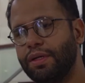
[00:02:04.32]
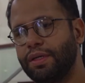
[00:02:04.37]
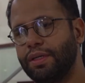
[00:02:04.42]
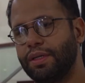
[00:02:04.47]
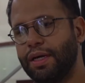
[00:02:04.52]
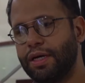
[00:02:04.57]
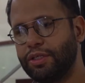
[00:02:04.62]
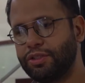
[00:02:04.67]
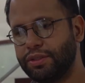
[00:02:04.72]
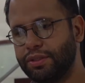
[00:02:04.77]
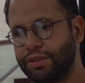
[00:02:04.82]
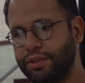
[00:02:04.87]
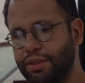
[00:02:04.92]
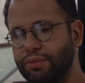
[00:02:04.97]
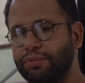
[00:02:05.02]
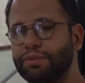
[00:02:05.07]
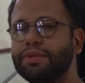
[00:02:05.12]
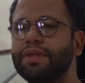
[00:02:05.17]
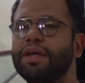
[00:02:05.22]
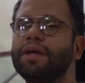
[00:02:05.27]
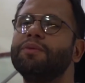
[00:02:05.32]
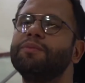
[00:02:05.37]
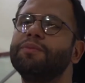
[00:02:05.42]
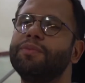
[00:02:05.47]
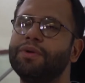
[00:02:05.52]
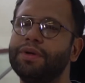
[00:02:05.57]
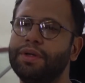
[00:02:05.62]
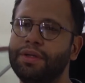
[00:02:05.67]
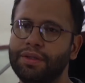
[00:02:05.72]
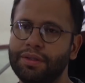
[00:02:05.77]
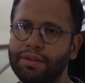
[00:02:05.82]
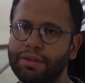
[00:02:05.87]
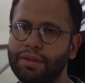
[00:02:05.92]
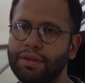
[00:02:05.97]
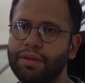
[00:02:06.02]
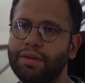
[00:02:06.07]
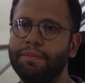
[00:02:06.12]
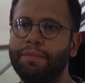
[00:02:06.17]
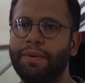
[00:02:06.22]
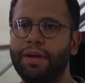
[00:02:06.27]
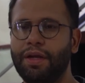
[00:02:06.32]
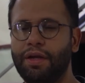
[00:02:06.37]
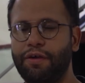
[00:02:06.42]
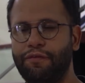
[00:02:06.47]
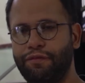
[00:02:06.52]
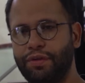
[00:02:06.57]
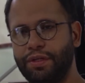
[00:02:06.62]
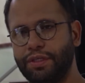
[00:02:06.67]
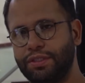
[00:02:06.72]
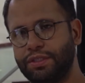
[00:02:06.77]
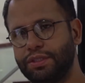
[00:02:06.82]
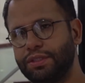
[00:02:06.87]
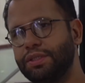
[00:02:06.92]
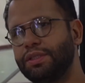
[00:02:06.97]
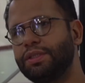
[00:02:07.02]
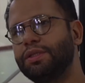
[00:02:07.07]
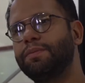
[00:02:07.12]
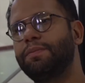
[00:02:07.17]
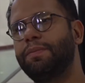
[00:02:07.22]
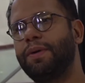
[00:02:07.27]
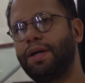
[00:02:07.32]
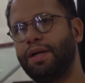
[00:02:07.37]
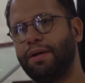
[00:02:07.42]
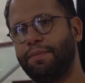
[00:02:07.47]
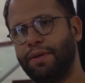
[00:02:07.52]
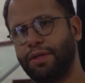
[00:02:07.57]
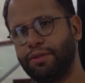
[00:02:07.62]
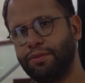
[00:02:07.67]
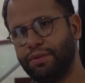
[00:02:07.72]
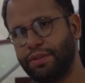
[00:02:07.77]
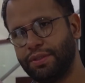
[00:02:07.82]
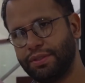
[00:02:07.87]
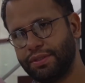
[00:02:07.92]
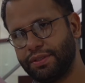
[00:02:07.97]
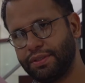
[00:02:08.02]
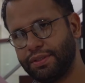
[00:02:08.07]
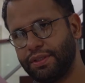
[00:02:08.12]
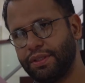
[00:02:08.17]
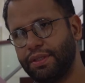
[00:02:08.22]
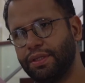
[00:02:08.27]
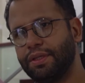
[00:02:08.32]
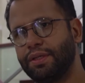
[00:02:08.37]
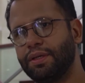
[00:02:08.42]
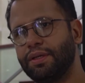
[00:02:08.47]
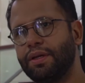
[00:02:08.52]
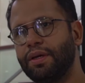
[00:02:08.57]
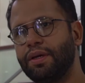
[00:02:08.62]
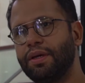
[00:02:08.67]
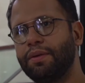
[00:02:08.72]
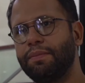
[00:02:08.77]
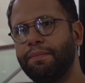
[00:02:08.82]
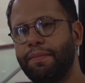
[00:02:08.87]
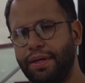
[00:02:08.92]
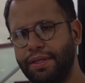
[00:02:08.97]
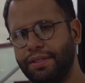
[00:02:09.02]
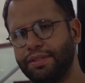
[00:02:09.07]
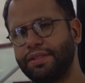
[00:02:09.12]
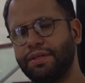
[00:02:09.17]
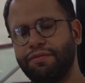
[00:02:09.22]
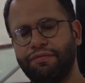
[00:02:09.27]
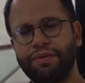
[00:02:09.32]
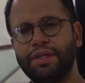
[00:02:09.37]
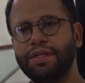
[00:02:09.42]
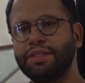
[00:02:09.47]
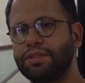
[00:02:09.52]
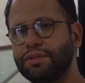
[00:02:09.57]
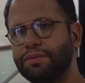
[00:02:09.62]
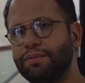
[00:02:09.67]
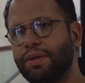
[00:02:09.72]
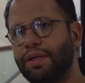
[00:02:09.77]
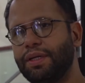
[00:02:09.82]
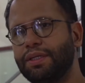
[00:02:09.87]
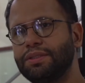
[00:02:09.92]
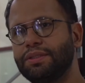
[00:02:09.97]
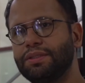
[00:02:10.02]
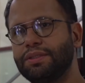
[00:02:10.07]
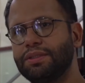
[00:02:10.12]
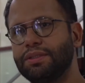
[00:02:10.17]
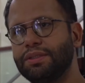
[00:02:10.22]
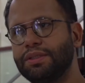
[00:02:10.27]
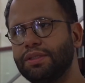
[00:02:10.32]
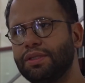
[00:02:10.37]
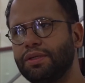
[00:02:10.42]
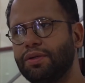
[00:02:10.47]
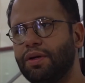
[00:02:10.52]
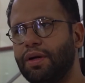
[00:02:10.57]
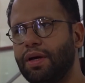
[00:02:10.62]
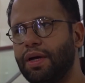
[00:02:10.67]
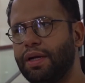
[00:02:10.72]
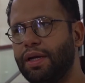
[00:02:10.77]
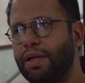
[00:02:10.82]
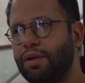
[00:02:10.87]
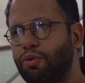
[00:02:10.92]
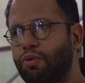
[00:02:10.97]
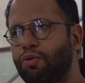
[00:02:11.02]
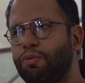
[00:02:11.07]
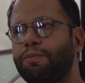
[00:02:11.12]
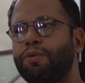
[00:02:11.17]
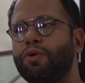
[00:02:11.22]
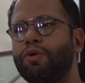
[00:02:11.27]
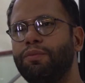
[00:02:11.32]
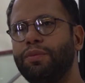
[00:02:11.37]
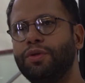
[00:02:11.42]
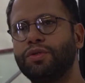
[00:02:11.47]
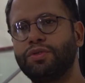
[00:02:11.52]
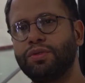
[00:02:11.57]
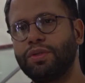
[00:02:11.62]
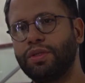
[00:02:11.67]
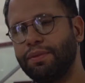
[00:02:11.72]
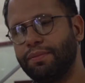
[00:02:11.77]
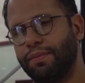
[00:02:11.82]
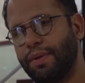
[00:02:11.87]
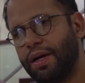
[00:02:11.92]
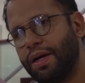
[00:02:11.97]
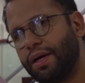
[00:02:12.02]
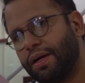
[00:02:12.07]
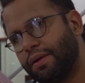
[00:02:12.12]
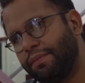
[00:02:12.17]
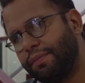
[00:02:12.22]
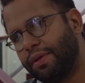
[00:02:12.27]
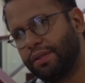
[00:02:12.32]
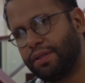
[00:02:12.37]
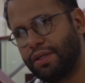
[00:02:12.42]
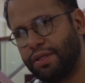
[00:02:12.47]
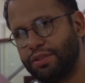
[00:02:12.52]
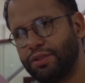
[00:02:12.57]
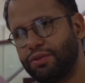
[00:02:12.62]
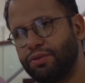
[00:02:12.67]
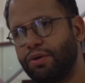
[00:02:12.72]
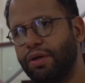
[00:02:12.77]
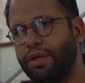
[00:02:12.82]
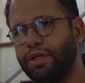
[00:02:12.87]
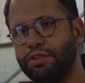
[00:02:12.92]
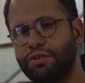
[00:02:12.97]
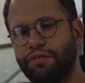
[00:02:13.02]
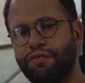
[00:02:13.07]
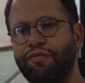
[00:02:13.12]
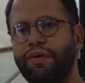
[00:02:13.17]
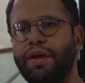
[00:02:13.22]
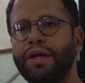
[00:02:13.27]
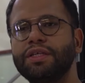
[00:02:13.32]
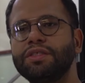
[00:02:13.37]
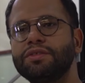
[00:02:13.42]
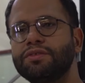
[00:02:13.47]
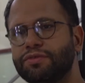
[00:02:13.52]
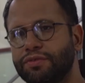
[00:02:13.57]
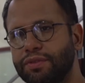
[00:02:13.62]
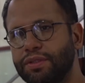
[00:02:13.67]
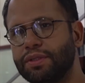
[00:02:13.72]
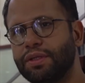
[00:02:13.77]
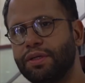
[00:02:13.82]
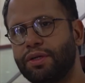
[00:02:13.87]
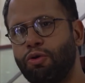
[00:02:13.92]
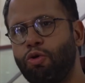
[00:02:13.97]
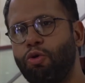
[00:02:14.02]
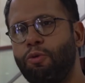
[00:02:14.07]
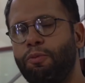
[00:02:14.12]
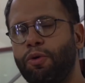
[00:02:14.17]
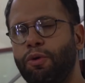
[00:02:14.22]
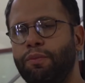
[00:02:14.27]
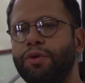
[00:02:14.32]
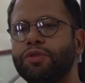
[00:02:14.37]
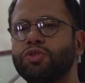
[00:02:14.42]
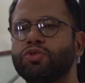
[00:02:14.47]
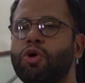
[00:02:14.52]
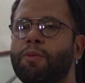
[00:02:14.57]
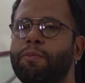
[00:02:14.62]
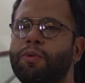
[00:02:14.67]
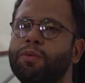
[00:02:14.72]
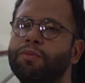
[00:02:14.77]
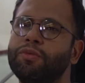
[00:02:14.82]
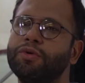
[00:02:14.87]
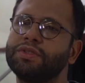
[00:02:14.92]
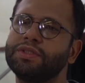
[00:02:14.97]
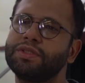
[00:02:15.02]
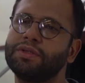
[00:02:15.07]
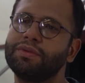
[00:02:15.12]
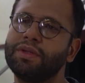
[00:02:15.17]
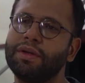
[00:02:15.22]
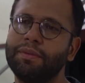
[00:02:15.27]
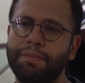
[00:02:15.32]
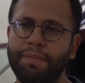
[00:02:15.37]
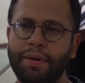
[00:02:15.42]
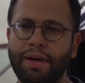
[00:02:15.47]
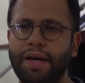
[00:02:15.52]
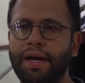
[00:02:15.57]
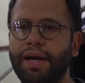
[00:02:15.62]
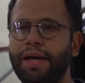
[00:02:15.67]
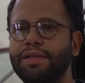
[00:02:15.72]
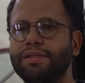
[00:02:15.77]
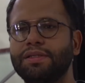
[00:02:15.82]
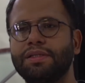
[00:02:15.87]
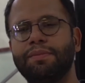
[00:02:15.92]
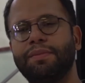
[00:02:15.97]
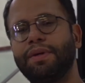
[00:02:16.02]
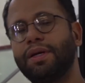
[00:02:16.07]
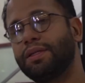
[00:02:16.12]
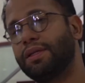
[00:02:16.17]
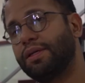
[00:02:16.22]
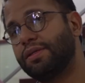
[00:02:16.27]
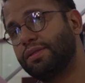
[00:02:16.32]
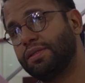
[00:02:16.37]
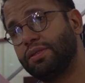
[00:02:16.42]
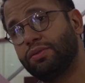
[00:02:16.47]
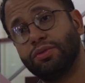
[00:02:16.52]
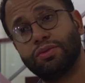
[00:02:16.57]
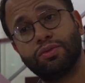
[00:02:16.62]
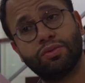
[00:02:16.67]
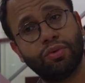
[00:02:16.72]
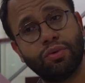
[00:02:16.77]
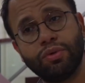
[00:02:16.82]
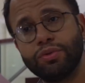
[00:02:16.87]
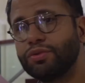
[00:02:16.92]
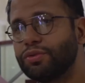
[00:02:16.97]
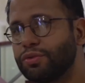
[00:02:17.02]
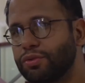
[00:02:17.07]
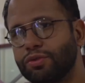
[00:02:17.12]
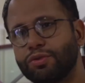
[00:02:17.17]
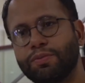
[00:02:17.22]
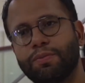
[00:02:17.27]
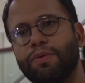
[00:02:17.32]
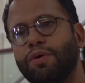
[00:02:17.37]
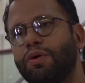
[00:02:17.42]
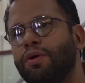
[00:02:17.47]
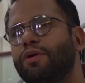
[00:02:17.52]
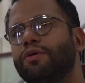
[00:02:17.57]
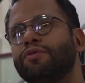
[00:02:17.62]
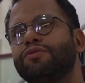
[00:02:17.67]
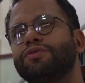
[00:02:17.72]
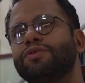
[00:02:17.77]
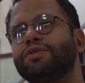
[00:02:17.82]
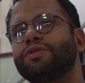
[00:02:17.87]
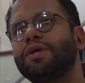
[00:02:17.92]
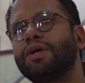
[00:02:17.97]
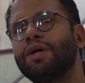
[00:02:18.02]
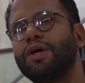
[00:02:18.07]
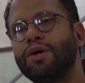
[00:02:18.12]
e acho que tem um tempo aí para refletir, para amadurecer, mas evidentemente aquele compromisso que marca a minha trajetória de fé e de vida, que é o compromisso com a promoção da paz, libertação de todos os povos,